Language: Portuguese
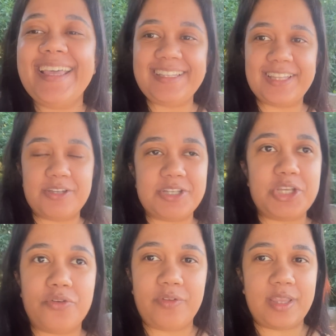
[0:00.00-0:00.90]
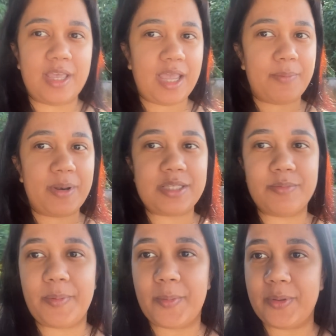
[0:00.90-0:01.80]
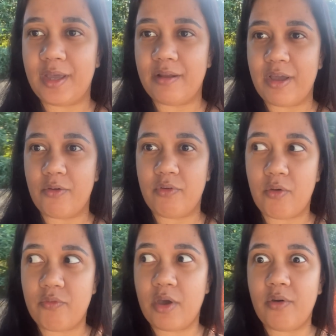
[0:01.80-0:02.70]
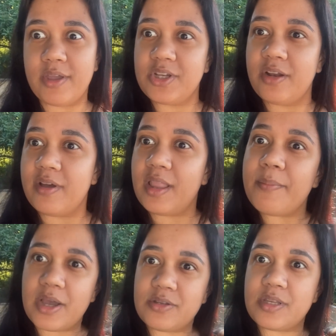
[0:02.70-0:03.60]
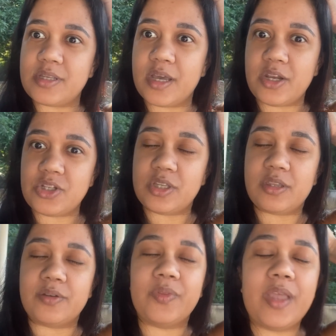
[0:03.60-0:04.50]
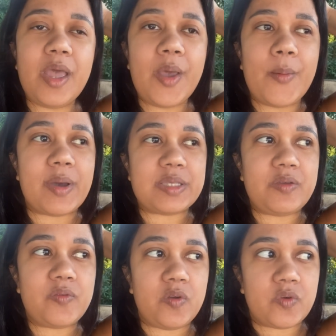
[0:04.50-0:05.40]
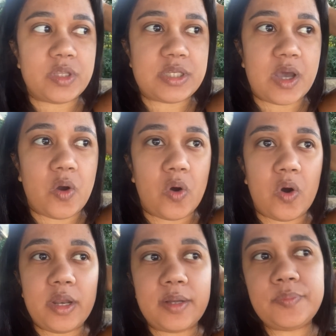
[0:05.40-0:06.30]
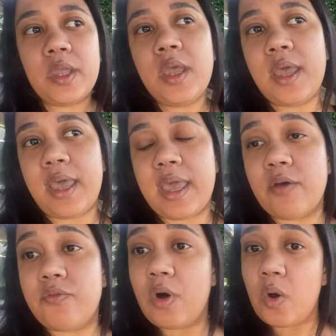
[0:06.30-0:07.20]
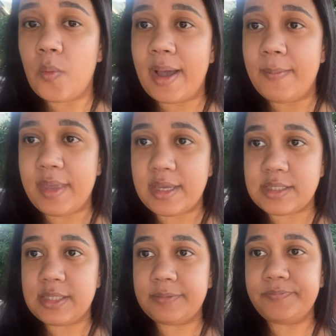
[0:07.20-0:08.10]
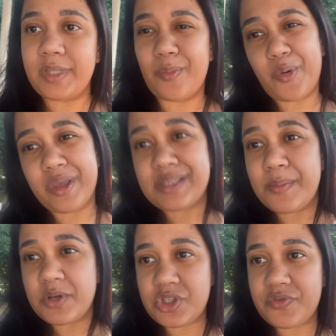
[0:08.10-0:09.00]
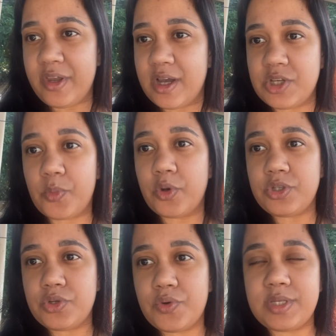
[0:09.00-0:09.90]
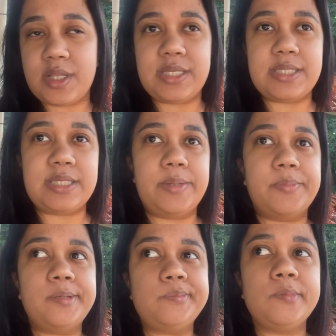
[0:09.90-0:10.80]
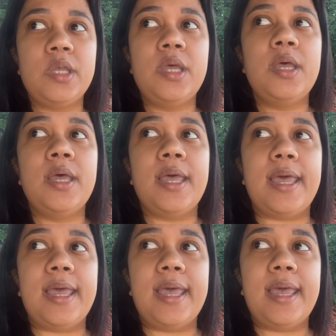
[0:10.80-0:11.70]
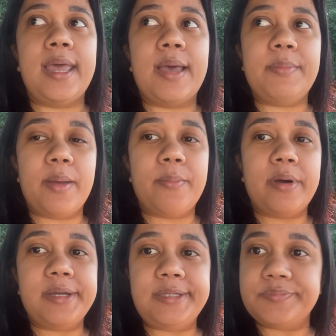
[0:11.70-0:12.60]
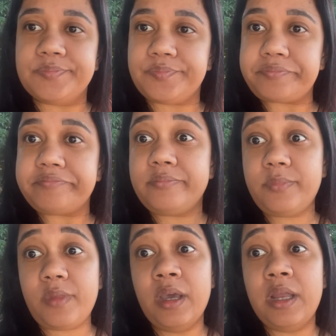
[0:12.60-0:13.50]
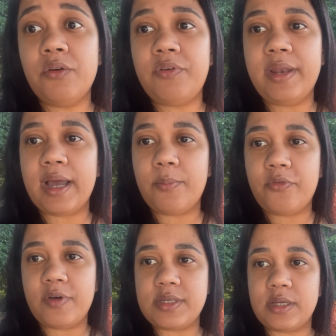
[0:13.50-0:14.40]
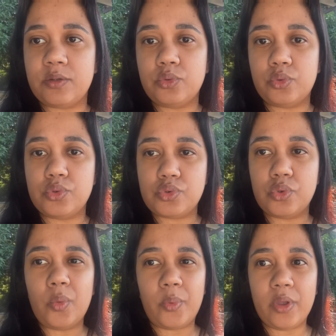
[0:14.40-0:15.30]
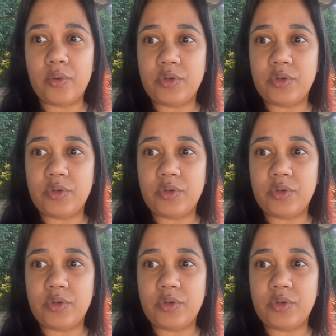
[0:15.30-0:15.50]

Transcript: então, gente, eu vim até aqui pra cima pra poder gravar, que eu fiquei com vergonha de gravar lá embaixo, vocês acreditam? Mas enfim, eu vou descer agora. É, eu vou arrumar a mesa, tá bom? Porque sempre fica um monte de coisa lá em cima. É, a minha mãe que nem eu falei, acabou fazendo o suco, porque eu